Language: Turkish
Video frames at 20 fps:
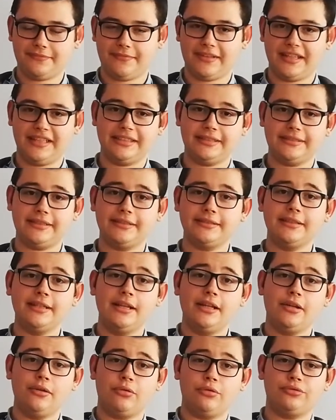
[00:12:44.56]
E zaten
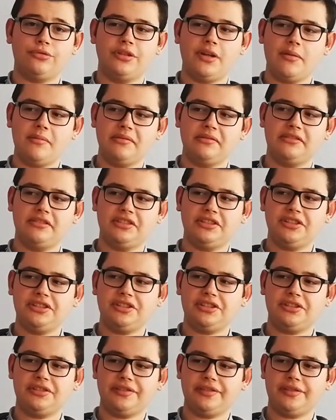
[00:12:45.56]
o dönemin
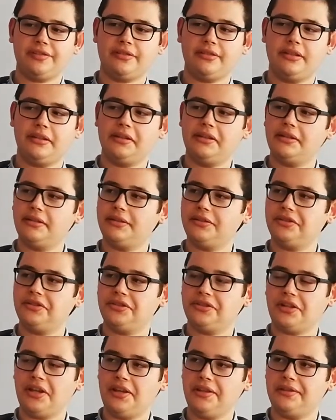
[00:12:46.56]
dışişleri
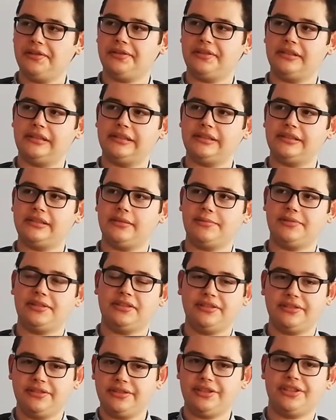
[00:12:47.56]
şeydi sanırsam işte
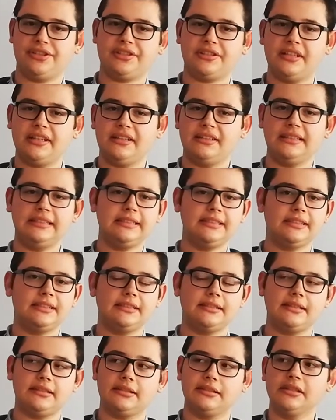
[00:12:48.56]
dışişlerle
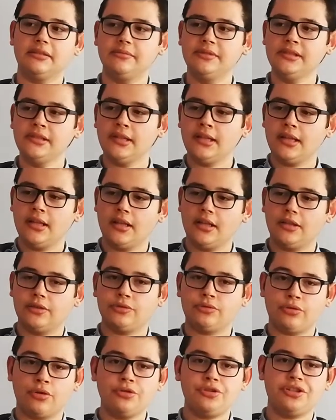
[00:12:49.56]
ilgilenen adamı.
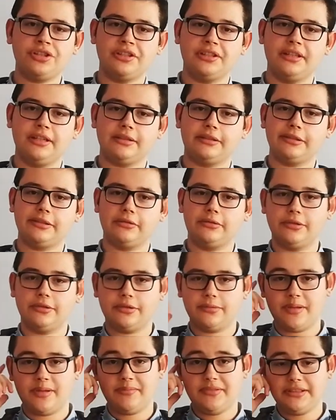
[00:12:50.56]
Sovyetler Troçki diye
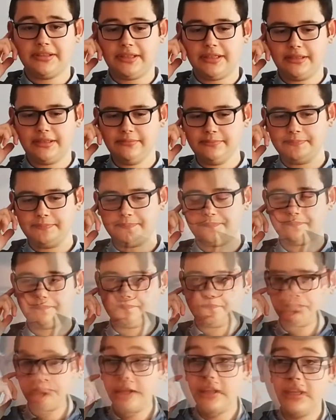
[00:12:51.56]
hatırlıyorum emin yani, değilim.
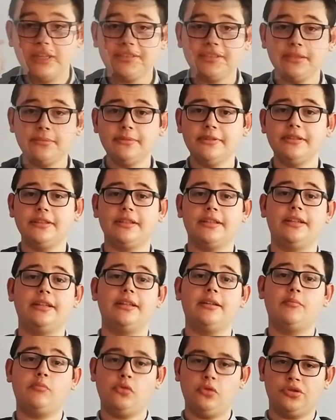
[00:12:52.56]
Sovyetler, e, e ee, tabi
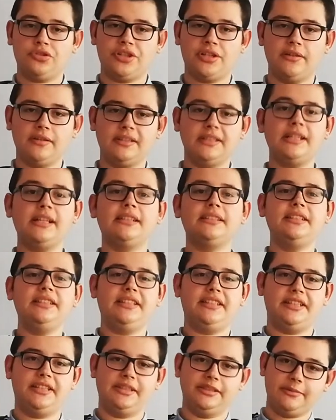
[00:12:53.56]
şey- e, Bolşevikler de
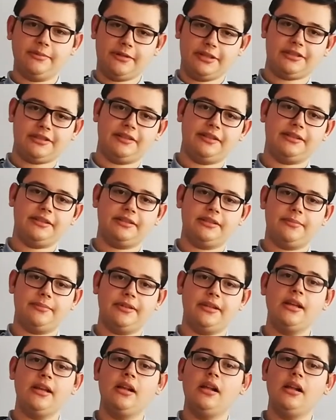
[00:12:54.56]
yanı başlarında bir